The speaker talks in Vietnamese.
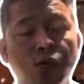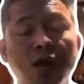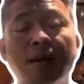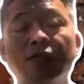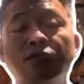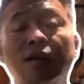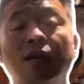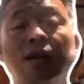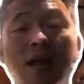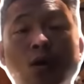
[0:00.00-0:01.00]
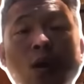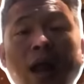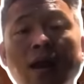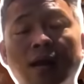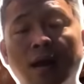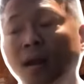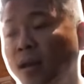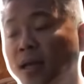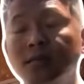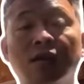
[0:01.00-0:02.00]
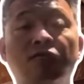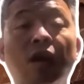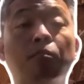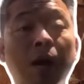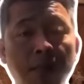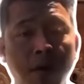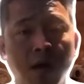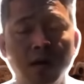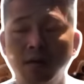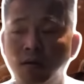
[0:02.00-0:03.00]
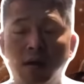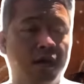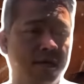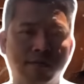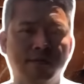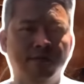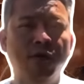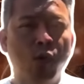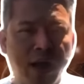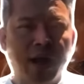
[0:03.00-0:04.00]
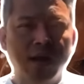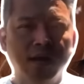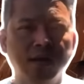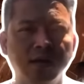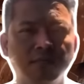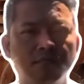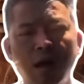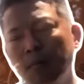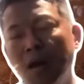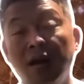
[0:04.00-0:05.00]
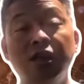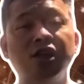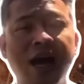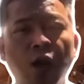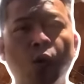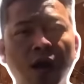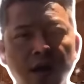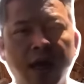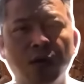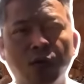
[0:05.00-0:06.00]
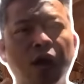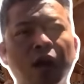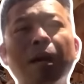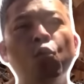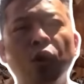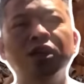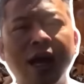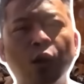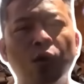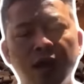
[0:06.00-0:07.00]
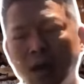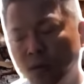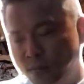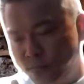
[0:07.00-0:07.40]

đó là bản tin liên quan đến cái sự việc bắt bớ uh, vô căn cứ bắt bớ để trả đũa lẫn nhau tức là bắt bớ để trả đũa lẫn nhau đó